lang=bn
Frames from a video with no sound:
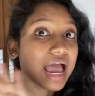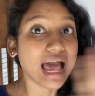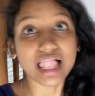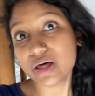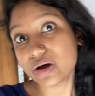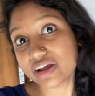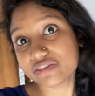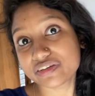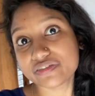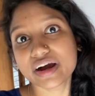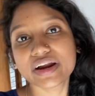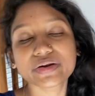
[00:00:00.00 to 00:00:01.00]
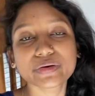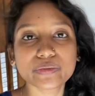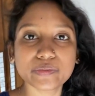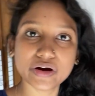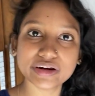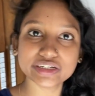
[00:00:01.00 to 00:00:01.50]
হ্যালো এভরিওয়ান
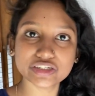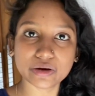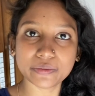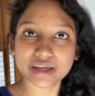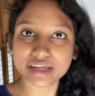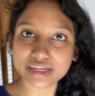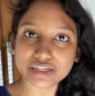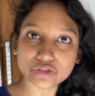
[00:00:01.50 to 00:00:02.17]
গুড মর্নিং সবাইকে